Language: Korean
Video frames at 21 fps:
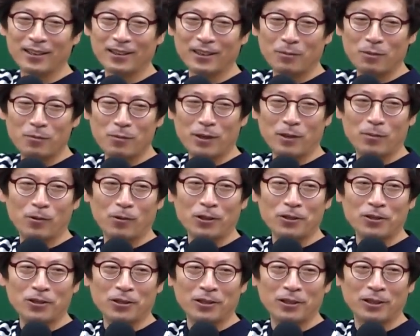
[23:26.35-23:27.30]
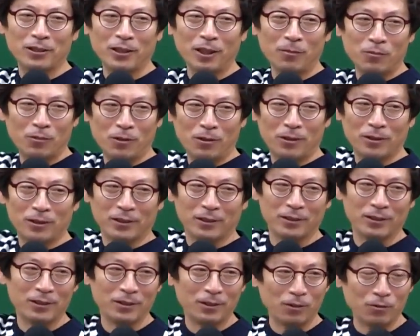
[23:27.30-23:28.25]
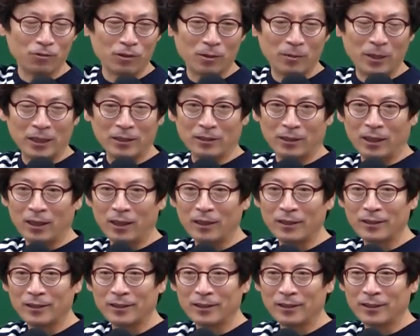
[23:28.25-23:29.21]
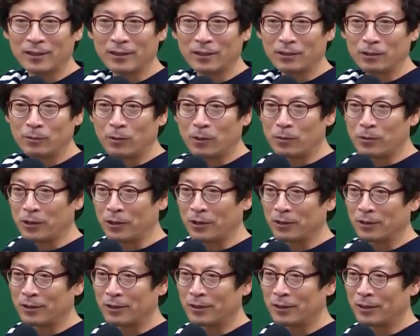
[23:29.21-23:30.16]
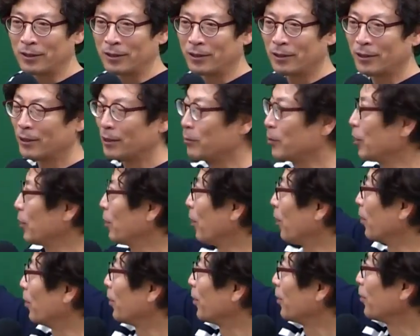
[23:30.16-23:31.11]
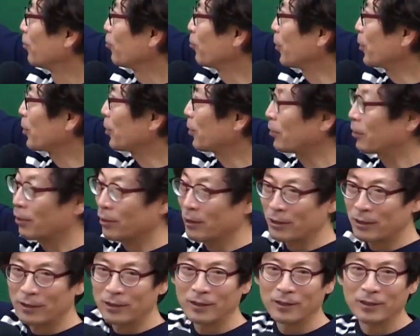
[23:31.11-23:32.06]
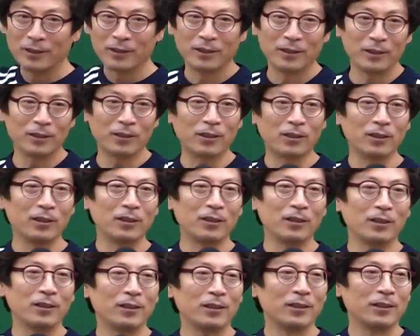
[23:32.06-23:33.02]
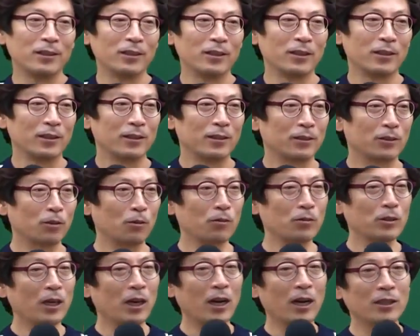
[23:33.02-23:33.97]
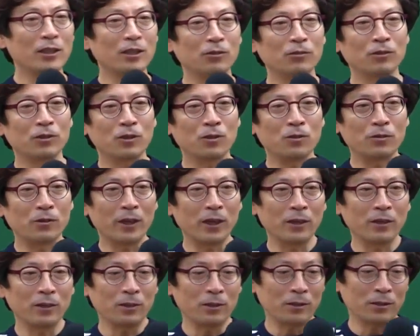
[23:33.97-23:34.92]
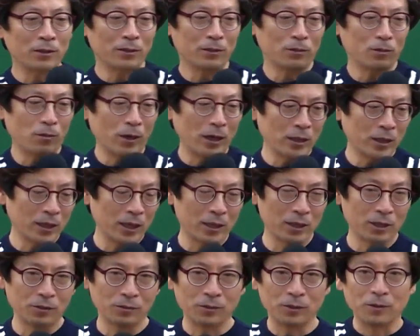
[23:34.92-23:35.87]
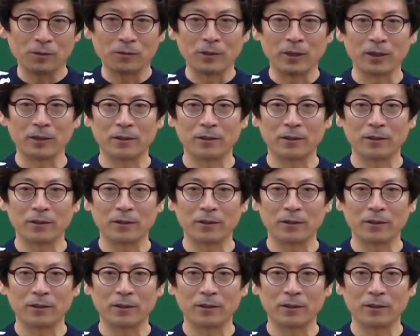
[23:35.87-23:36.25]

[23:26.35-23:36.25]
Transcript: 그냥 불편함 오겠지. 냅둬요 이거. 얻든가 말든가. 의무 없어요. 그럼 이거 두 번째 거. 이거 소유자가 아쉬운 경우에요. 소관청이 아쉬운 경우에.